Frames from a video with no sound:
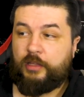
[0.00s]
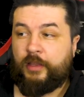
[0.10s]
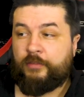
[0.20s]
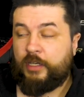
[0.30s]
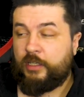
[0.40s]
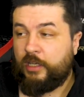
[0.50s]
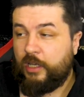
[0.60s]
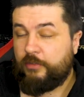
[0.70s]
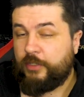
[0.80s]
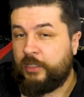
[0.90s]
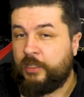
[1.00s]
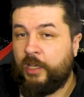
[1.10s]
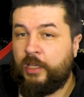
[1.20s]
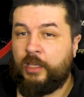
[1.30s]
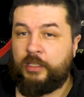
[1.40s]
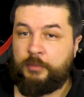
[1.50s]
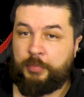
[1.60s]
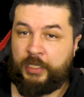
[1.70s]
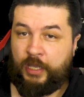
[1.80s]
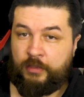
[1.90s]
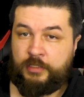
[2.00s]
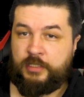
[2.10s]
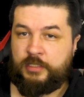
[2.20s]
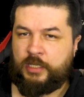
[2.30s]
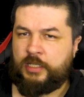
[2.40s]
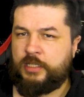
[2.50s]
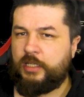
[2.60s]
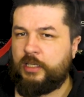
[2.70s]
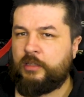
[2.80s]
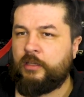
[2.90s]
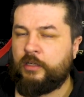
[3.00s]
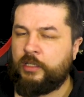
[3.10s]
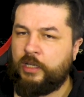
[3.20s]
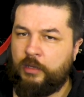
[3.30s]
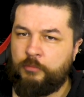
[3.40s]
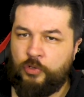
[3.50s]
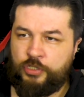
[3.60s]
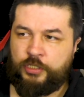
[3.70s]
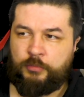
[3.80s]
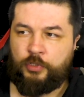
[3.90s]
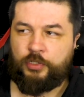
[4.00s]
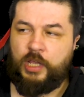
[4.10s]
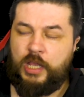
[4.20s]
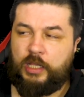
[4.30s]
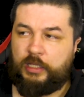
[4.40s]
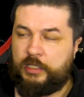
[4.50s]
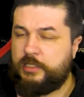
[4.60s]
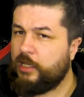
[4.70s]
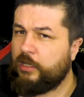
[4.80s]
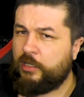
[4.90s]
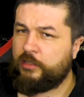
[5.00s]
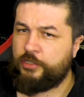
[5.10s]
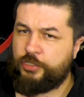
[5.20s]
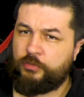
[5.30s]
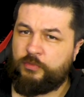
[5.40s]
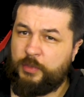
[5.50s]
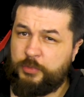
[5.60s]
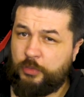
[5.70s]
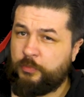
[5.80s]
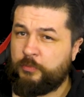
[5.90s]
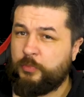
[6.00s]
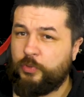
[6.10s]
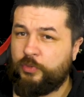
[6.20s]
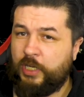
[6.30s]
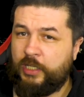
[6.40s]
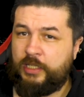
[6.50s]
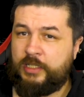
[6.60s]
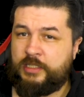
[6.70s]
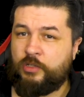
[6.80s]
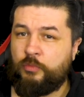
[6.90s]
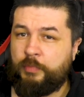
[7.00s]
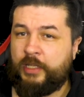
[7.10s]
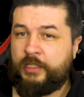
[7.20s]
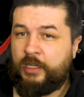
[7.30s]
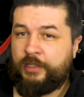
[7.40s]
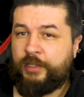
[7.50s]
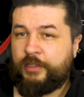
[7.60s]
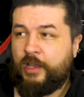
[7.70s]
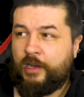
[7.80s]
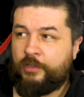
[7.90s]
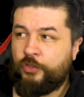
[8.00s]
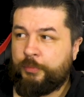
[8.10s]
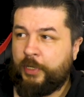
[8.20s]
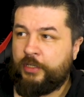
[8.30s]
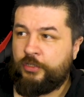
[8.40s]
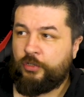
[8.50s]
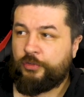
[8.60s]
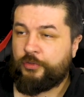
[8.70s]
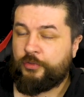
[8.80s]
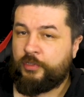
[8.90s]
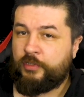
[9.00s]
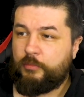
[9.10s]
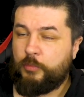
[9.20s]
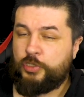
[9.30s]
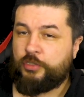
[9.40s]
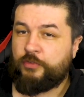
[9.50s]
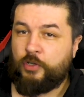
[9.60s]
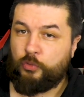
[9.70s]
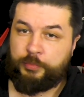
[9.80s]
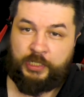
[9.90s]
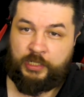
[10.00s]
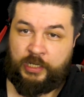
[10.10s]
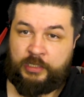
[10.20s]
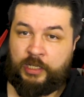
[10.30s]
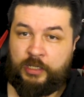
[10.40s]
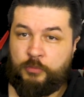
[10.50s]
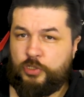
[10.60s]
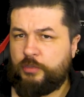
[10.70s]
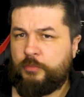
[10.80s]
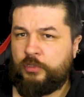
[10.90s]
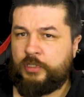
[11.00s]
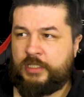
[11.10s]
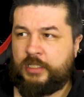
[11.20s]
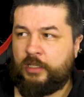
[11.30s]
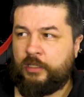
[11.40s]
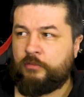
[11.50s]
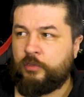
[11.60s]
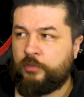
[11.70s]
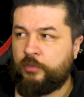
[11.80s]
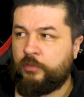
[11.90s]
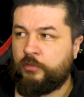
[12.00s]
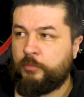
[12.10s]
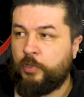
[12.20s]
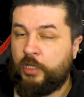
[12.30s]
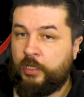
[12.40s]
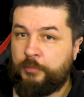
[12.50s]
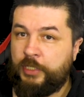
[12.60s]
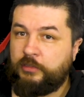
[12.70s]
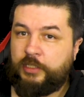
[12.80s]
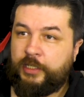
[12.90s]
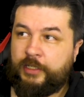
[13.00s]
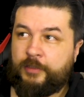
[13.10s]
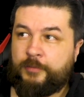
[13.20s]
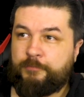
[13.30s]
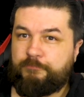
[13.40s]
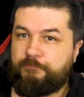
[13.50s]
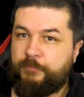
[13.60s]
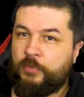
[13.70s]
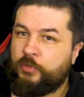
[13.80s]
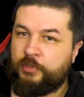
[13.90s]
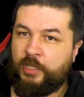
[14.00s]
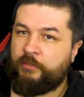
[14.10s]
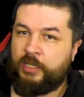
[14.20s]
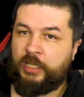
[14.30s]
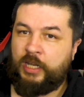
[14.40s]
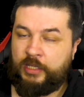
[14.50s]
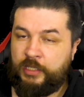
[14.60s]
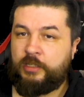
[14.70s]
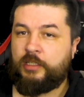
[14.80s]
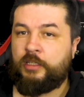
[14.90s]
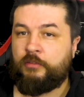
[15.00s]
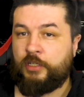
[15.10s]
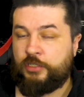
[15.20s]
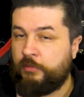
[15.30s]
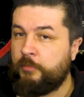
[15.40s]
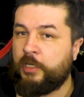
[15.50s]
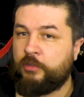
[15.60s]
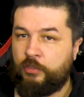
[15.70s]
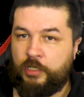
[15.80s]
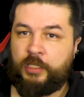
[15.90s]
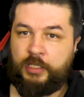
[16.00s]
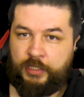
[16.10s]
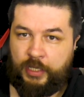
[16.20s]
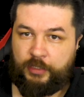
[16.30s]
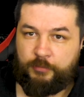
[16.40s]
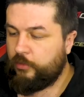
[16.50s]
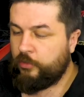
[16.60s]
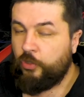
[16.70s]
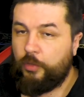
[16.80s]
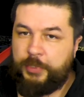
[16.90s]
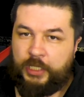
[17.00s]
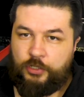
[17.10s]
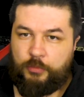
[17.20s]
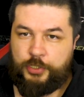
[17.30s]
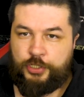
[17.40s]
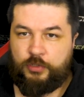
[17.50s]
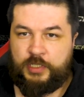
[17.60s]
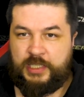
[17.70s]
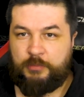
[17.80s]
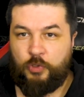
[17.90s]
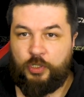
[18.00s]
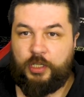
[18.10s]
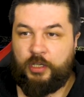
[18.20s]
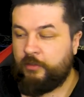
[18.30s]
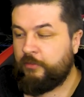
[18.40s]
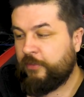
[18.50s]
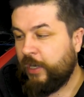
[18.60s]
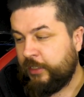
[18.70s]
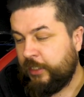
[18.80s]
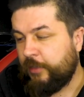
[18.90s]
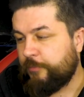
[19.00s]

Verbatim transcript: наверняка в Китае они появятся, заказать их наверняка можно будет. Не знаю, как насчет вейпшопов, будут ли они их закупать или нет, как оно пойдет, э, может в крупных городах и можно будет достать, а вот в э, более мелких, ну, наверняка нет, и ваш выбор только Китай. Но перейдем еще к самой э, ватке.